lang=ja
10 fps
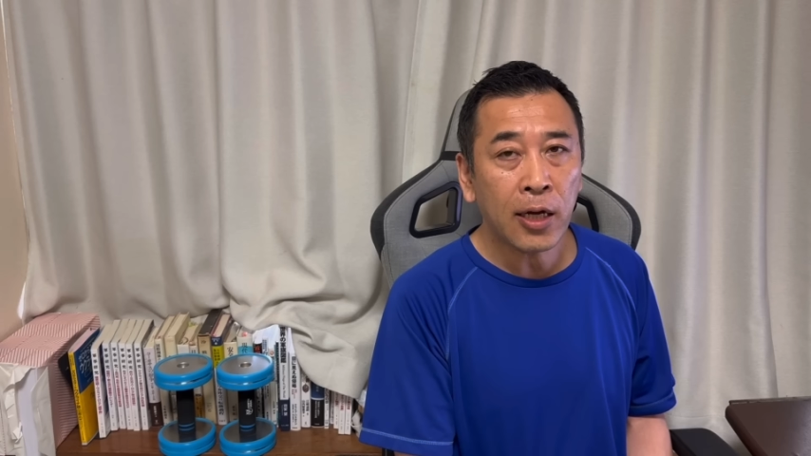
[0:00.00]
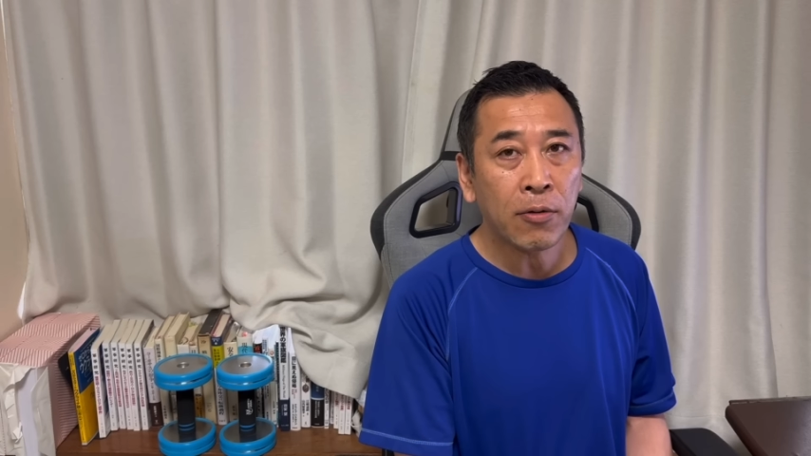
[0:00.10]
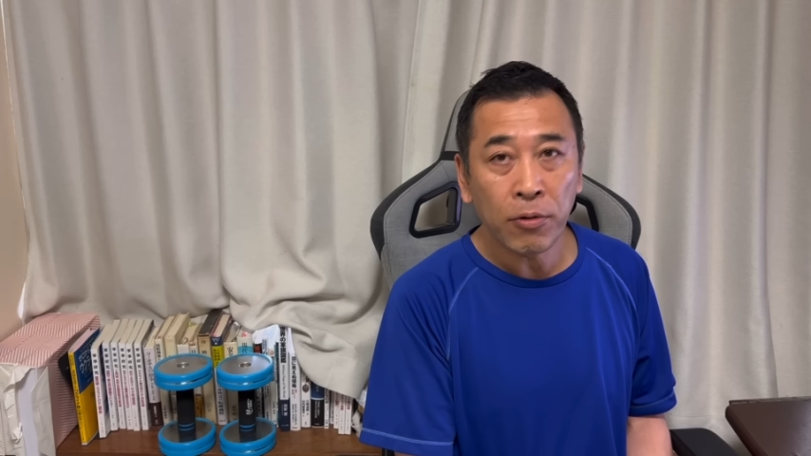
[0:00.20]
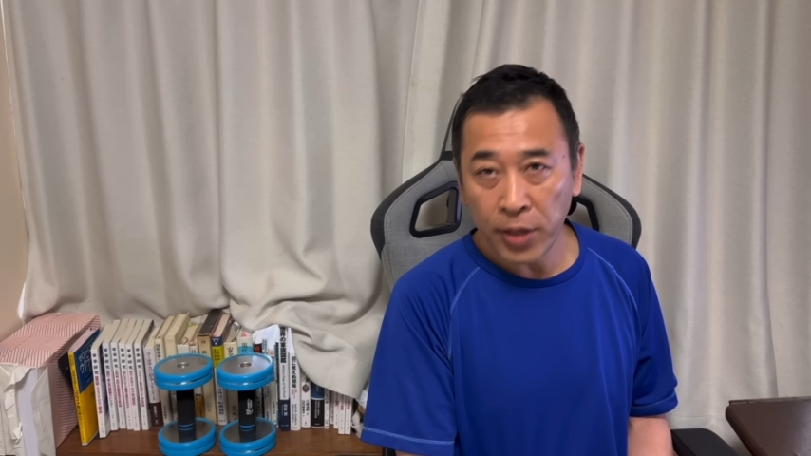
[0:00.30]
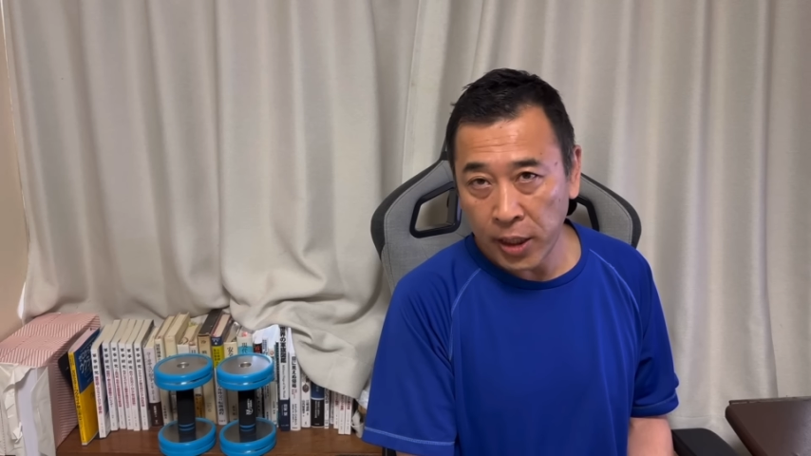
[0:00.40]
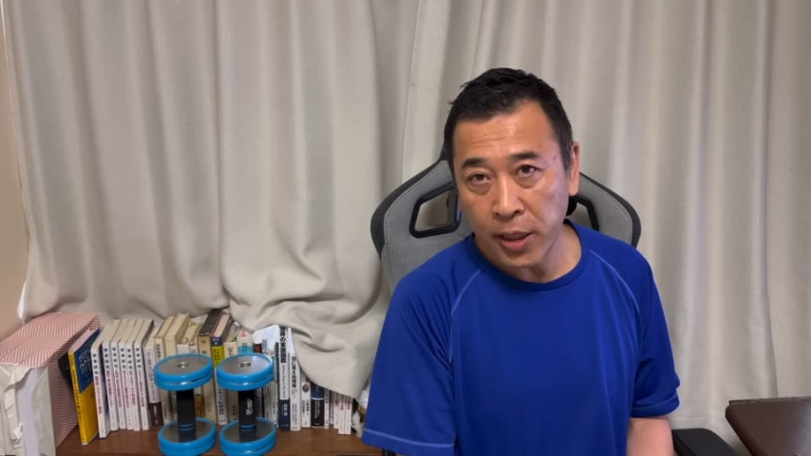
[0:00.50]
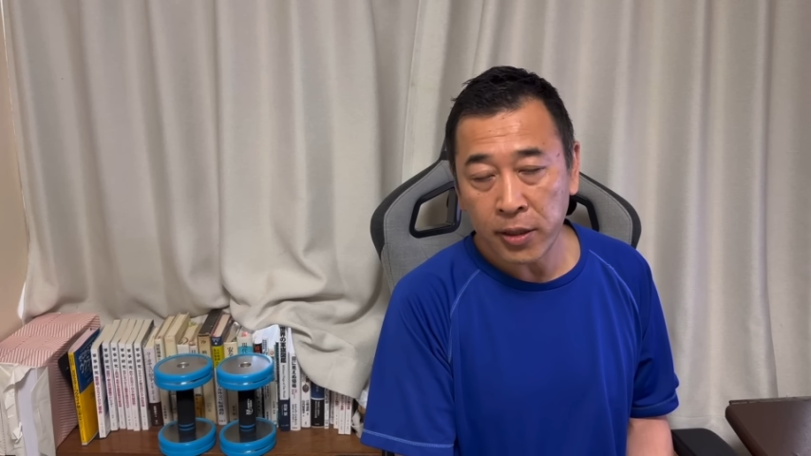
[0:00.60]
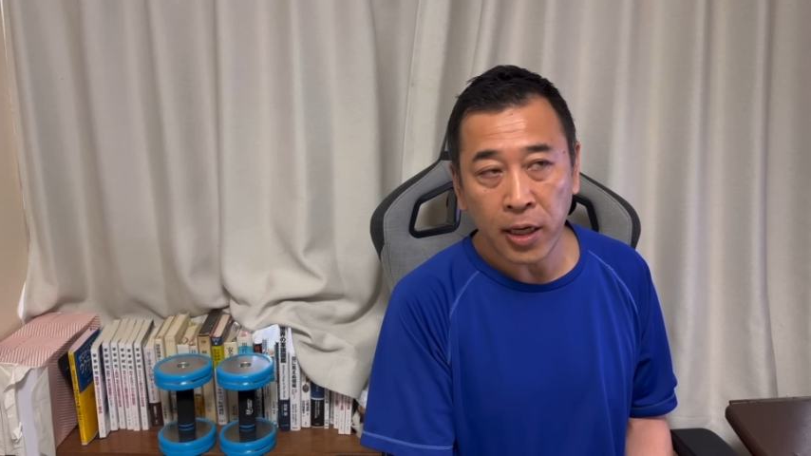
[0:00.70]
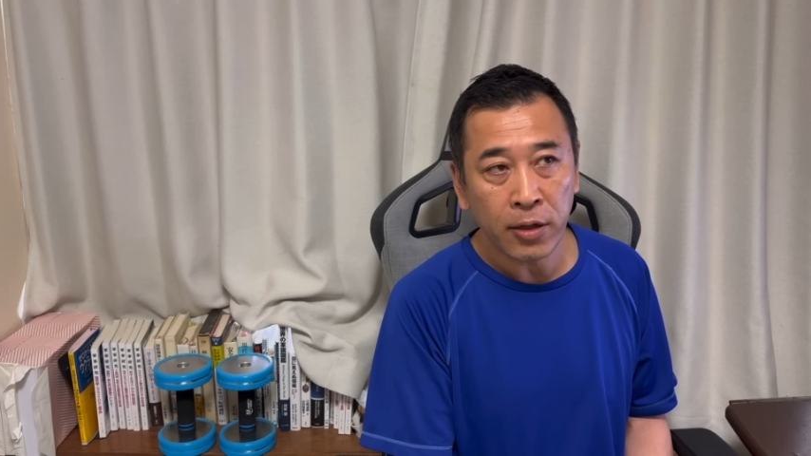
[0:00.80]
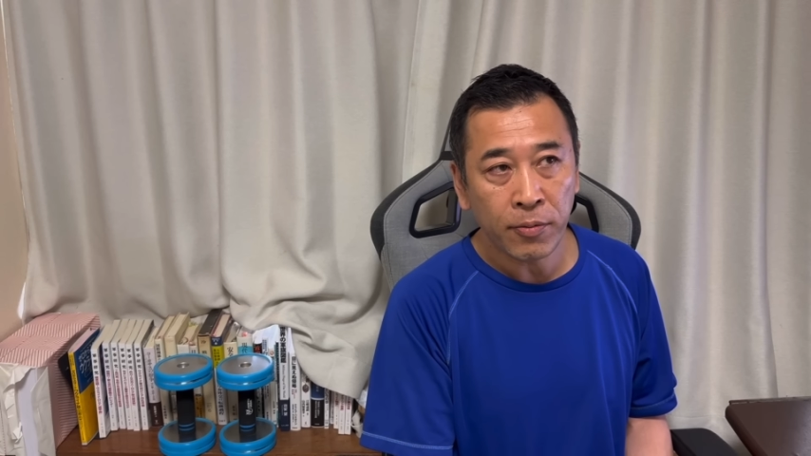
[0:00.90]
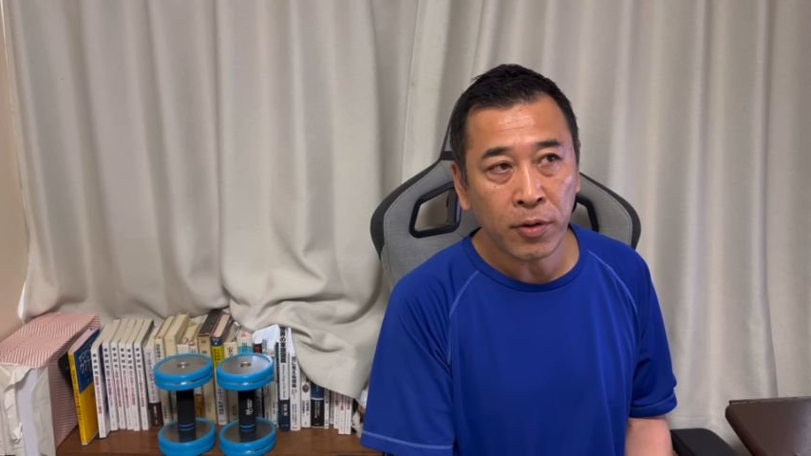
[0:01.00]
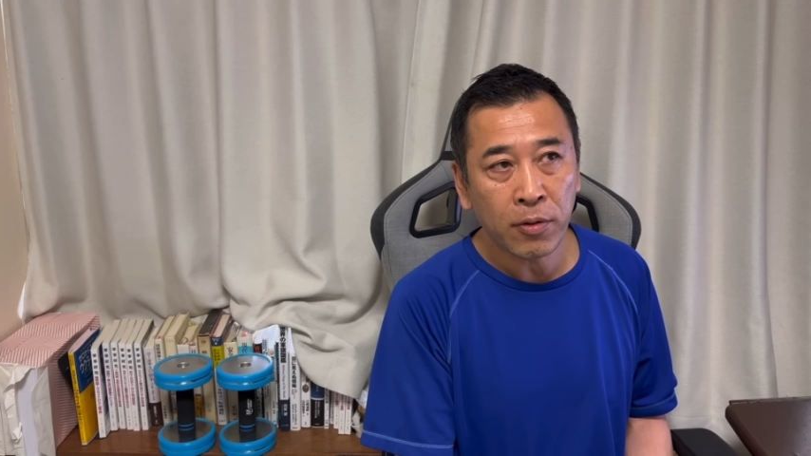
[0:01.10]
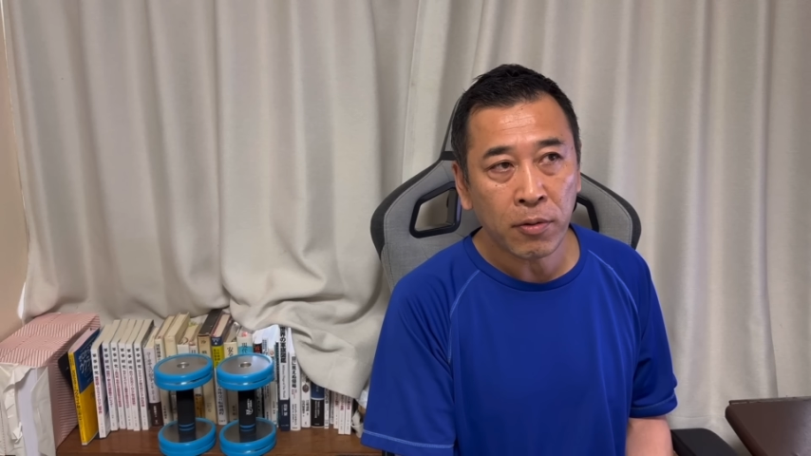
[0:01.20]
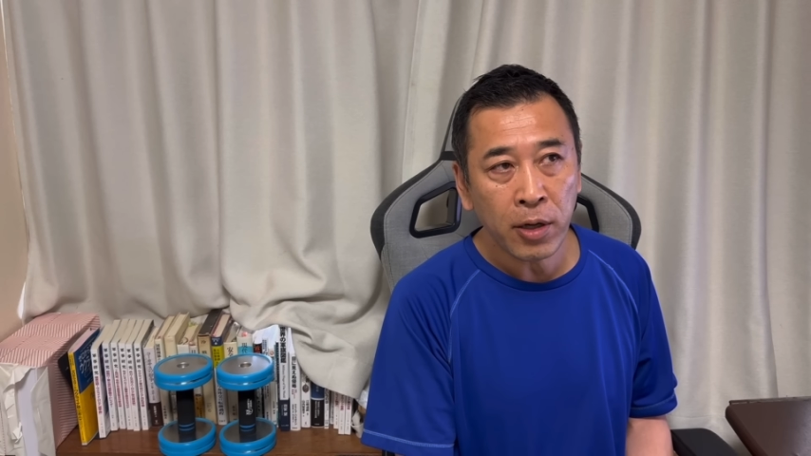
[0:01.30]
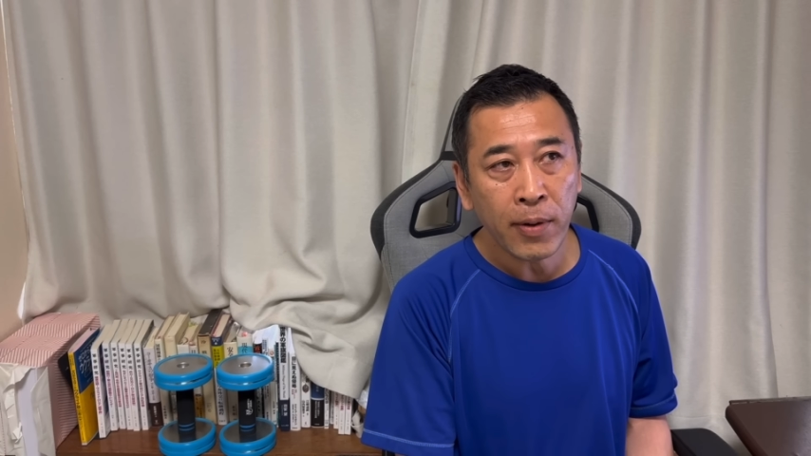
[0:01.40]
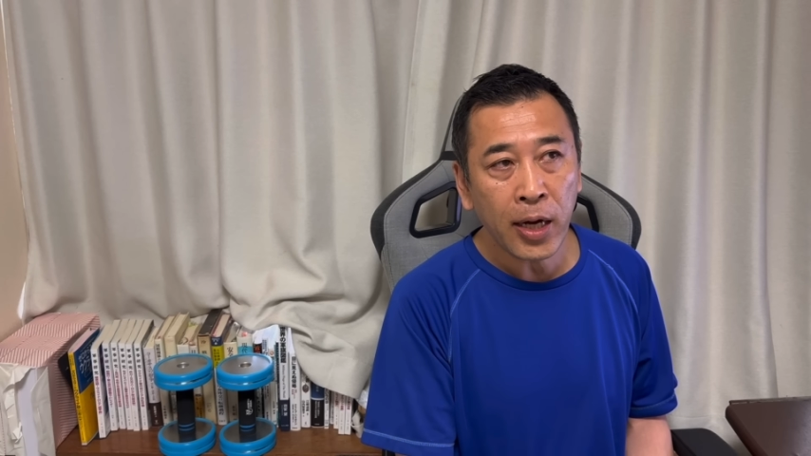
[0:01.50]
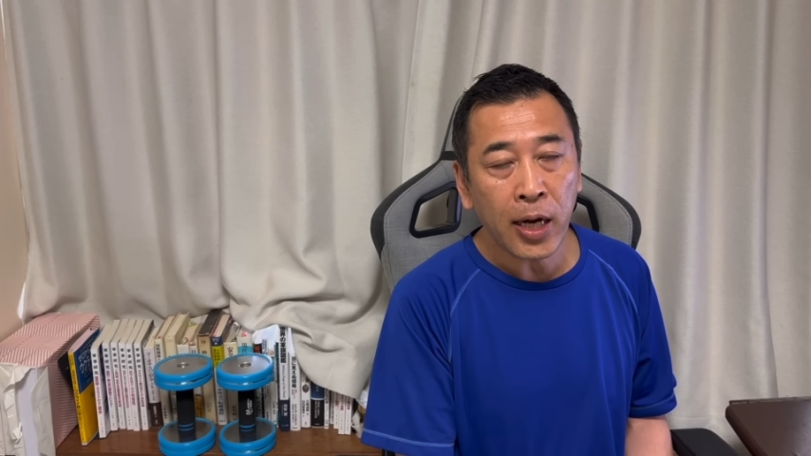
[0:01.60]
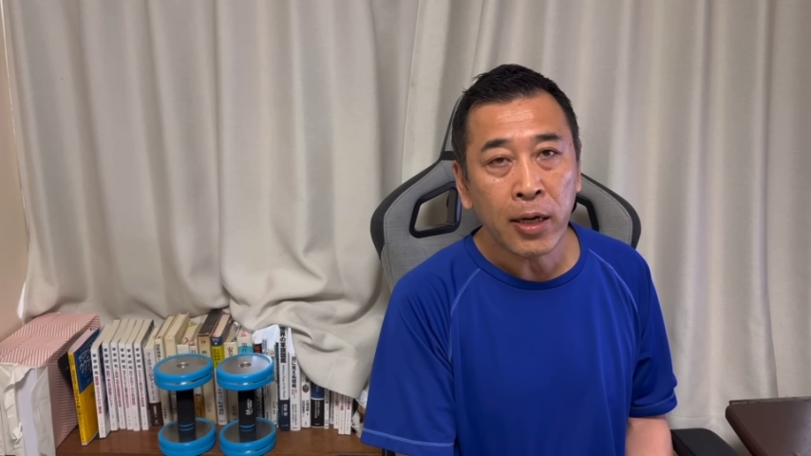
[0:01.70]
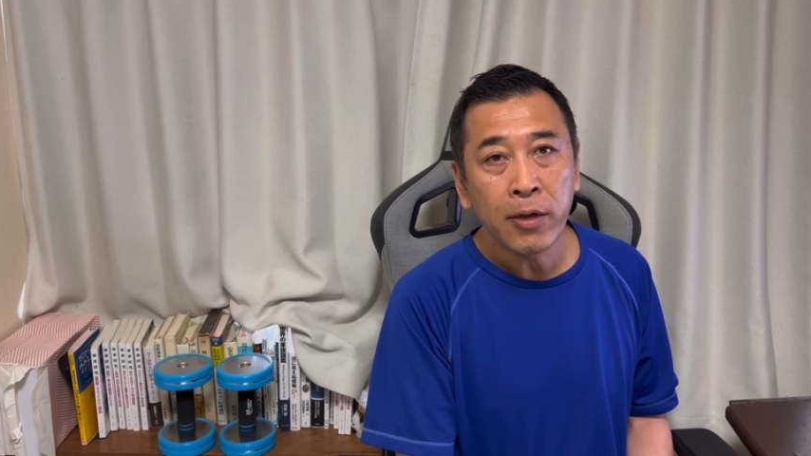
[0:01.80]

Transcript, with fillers: 攻撃ですけれども、これは、